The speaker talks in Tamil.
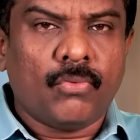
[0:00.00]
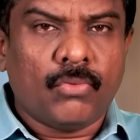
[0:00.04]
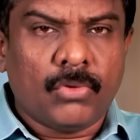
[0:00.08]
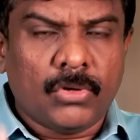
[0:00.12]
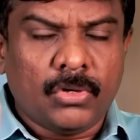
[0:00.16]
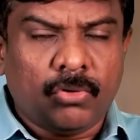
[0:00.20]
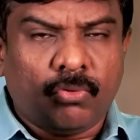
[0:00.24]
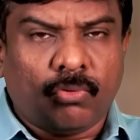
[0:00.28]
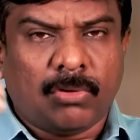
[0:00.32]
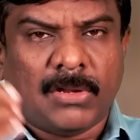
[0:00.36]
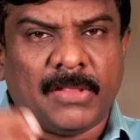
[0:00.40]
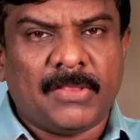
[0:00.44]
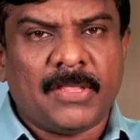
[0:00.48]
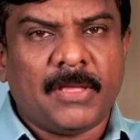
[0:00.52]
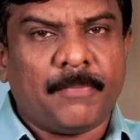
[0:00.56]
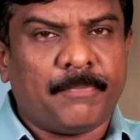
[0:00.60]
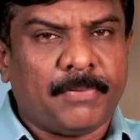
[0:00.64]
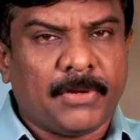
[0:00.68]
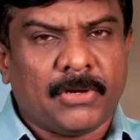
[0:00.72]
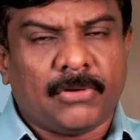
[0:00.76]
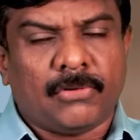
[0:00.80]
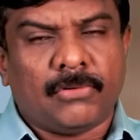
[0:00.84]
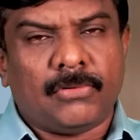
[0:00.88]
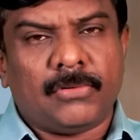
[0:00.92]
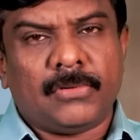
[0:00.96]
ஒரு குழந்தை
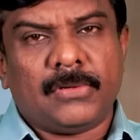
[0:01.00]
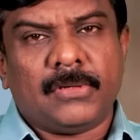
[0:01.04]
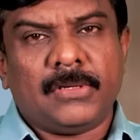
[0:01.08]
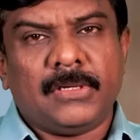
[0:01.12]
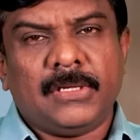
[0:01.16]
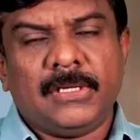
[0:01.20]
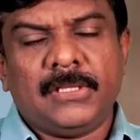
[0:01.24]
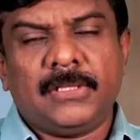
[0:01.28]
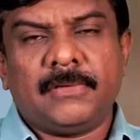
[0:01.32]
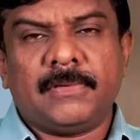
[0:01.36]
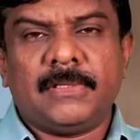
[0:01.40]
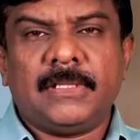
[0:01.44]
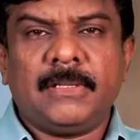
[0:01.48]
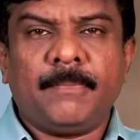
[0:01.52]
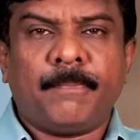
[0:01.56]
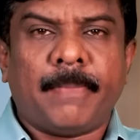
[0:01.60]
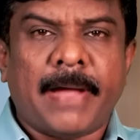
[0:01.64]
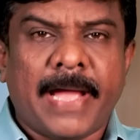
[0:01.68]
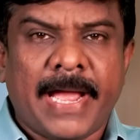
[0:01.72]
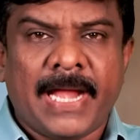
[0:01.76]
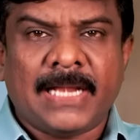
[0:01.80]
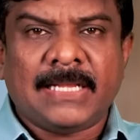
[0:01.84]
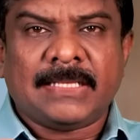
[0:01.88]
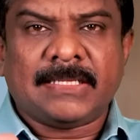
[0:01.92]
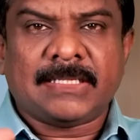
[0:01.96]
பிறக்கும் இது வந்து
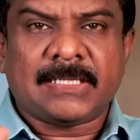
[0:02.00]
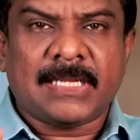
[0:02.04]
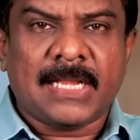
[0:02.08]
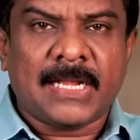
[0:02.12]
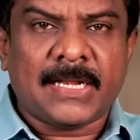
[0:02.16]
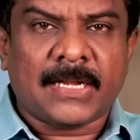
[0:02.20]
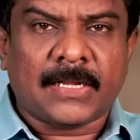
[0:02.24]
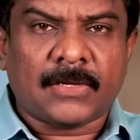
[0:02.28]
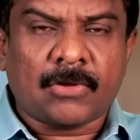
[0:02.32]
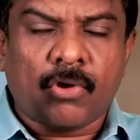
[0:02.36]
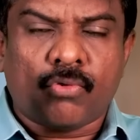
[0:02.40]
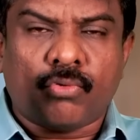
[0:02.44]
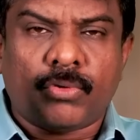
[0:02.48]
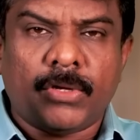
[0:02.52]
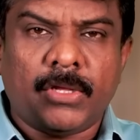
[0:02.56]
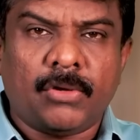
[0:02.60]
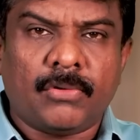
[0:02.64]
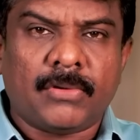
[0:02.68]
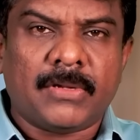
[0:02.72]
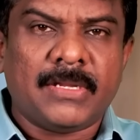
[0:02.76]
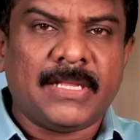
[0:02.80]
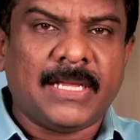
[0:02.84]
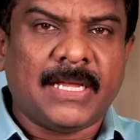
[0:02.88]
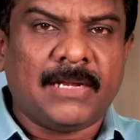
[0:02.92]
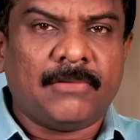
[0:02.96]
பயாலஜிக்கலாக நடக்கக்கூடிய
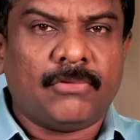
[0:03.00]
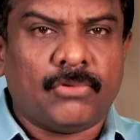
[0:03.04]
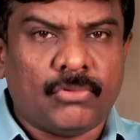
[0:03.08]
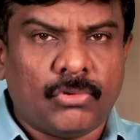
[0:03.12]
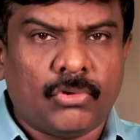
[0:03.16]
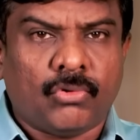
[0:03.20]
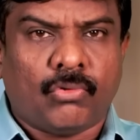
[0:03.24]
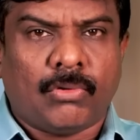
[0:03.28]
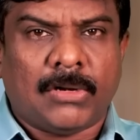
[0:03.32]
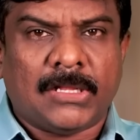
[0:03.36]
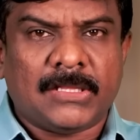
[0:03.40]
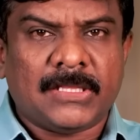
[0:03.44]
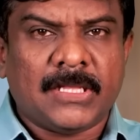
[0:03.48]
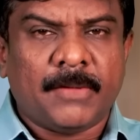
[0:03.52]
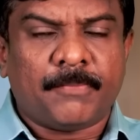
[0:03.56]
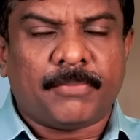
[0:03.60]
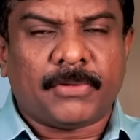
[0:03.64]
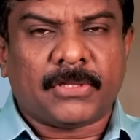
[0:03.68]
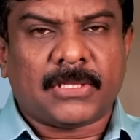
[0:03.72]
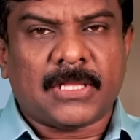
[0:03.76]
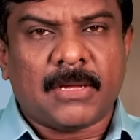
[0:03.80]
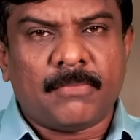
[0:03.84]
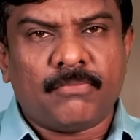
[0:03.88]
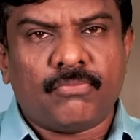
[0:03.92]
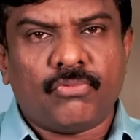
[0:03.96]
ஒரு நிகழ்வு ஒரு குழந்தை
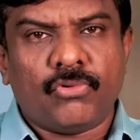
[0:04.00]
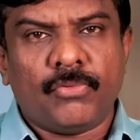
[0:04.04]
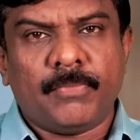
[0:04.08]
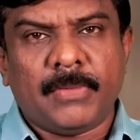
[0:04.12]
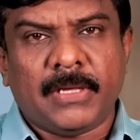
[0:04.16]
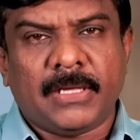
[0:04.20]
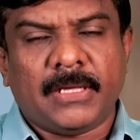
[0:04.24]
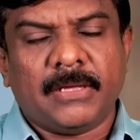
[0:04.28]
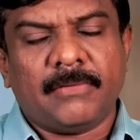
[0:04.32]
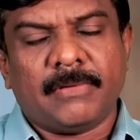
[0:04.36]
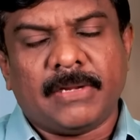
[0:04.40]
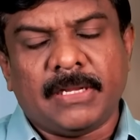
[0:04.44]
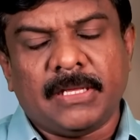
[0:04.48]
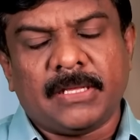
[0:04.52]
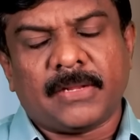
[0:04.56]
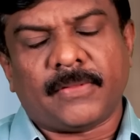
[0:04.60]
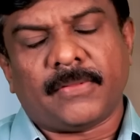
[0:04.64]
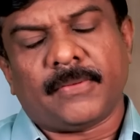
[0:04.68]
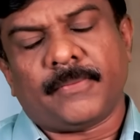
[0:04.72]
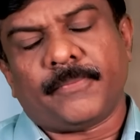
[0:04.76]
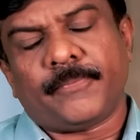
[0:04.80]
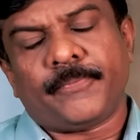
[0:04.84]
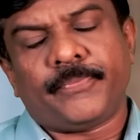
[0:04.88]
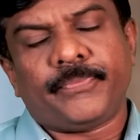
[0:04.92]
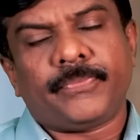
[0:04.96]
இப்படித்தான் பூமிக்கு வருகிறது